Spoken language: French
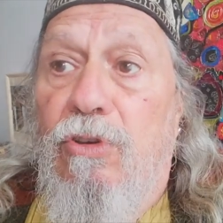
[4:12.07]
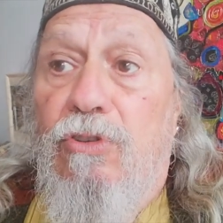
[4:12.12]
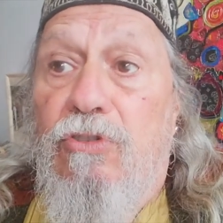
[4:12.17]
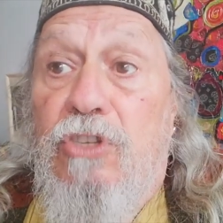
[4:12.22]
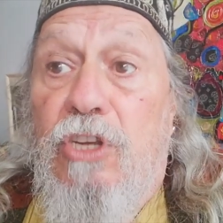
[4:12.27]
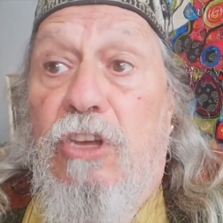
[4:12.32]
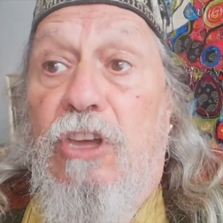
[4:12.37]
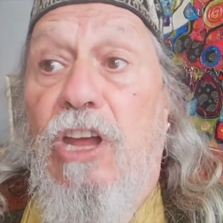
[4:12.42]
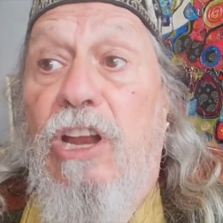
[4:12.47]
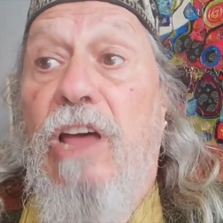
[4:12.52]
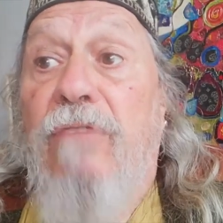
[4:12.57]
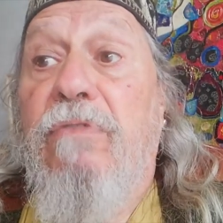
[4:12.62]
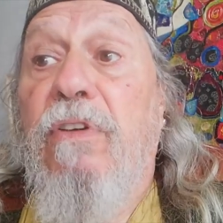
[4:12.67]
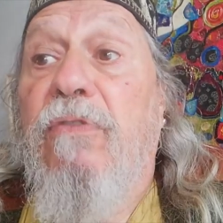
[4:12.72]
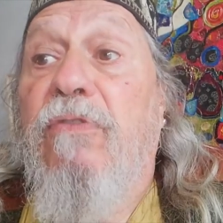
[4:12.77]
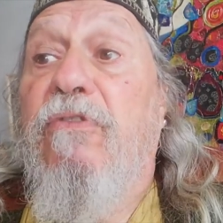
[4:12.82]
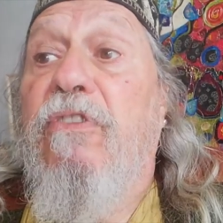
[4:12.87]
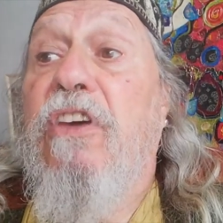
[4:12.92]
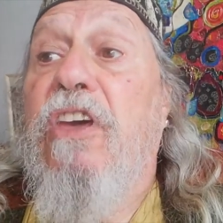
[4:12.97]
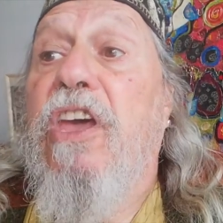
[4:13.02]
c'est qu'elle avait
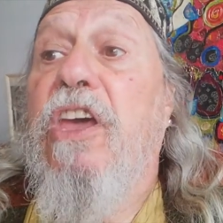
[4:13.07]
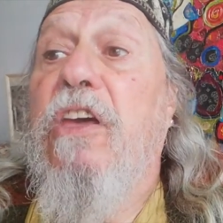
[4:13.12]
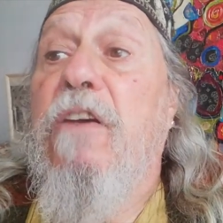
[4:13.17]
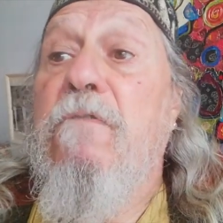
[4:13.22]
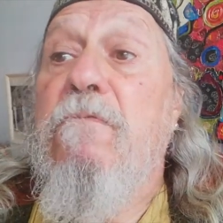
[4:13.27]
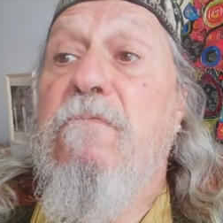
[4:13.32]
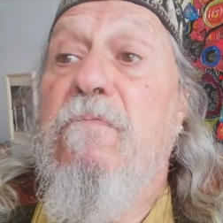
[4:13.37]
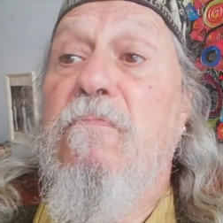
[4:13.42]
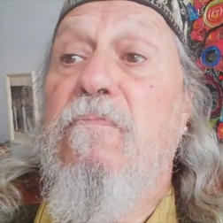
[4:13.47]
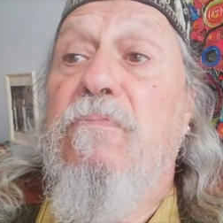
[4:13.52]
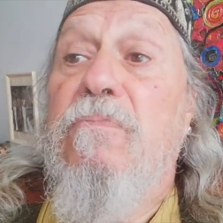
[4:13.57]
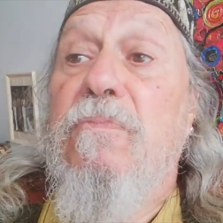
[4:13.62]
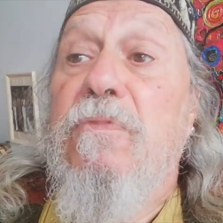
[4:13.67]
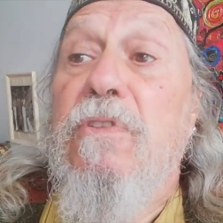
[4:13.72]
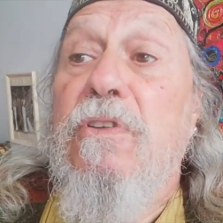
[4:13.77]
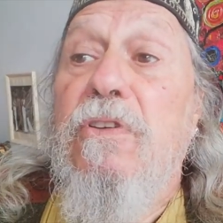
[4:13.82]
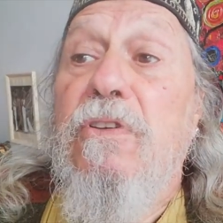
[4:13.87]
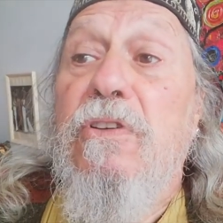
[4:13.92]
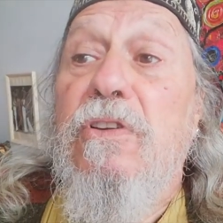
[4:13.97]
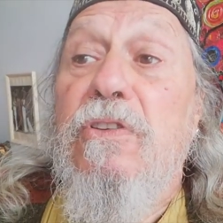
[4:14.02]
fait
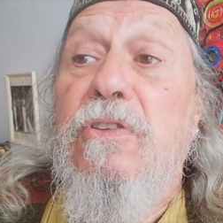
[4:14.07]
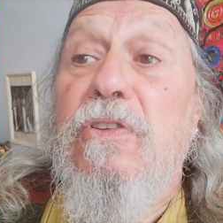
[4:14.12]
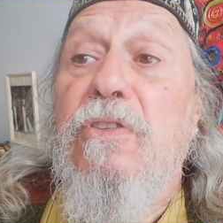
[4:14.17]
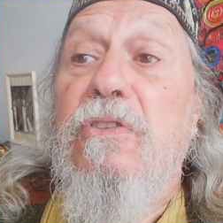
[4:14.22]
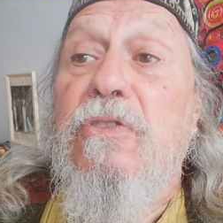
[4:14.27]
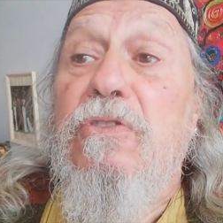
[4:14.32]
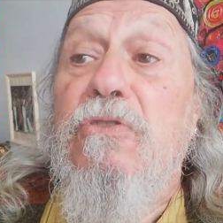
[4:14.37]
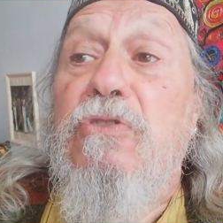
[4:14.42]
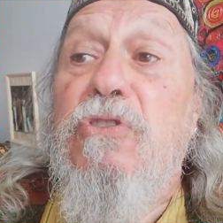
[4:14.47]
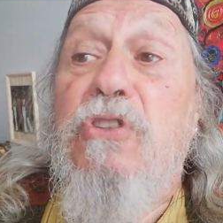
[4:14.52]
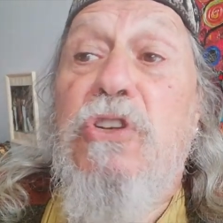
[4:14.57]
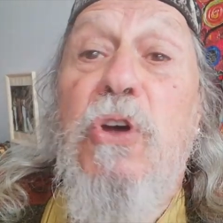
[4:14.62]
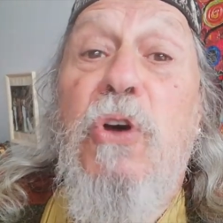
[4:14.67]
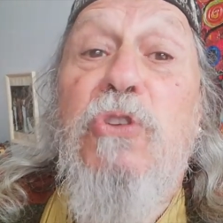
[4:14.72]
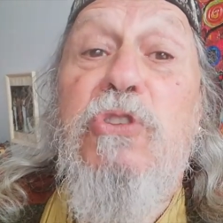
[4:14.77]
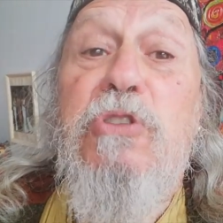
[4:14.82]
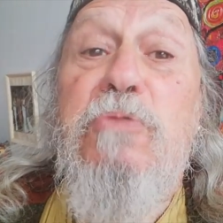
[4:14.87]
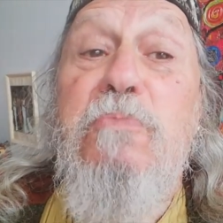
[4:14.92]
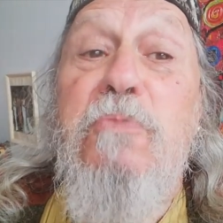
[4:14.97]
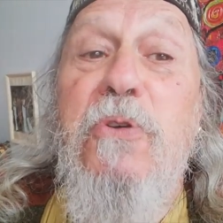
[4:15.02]

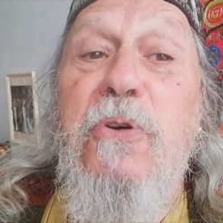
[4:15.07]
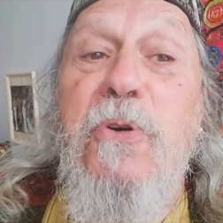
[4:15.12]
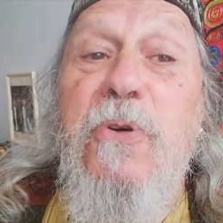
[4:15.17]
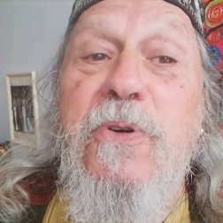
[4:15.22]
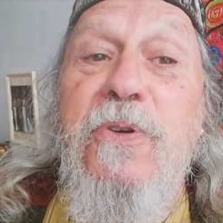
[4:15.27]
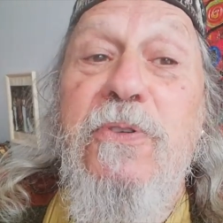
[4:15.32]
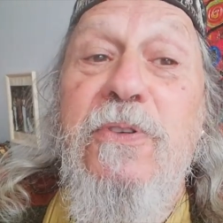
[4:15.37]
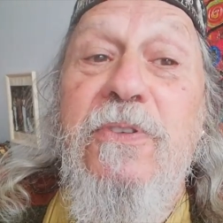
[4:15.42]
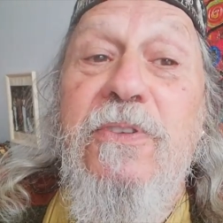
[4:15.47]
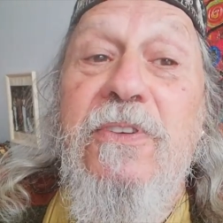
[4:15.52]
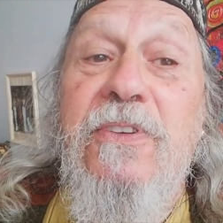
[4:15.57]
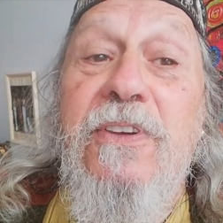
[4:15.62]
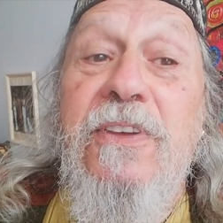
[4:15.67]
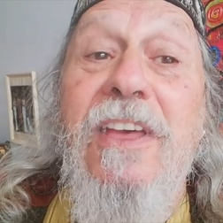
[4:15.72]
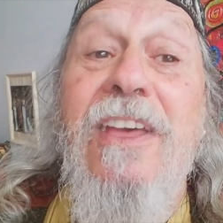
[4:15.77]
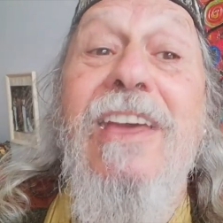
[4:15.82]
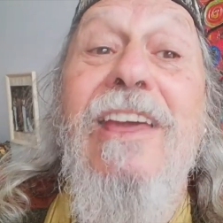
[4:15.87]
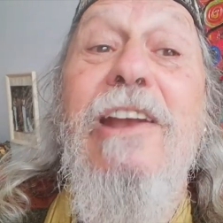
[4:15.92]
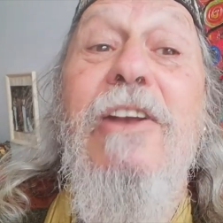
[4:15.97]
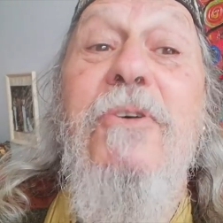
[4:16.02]
science-mot
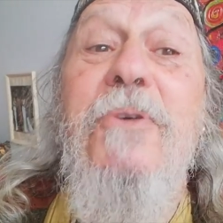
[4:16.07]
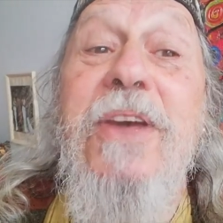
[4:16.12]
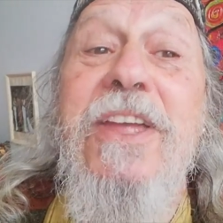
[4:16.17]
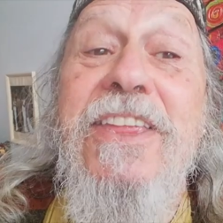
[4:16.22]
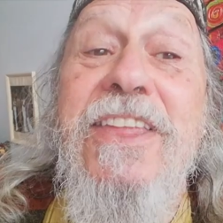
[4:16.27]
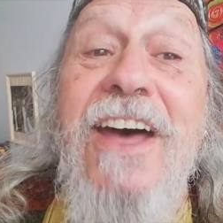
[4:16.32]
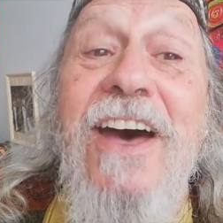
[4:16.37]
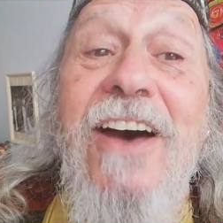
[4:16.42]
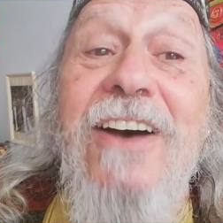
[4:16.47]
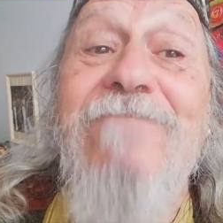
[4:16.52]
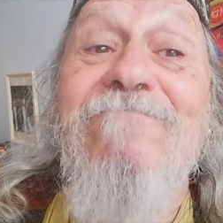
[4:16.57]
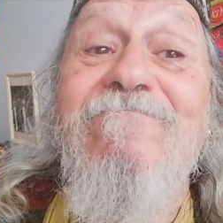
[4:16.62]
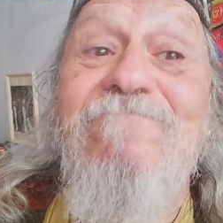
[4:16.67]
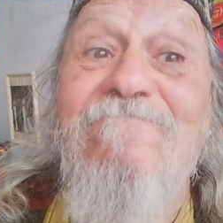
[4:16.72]
et le henna.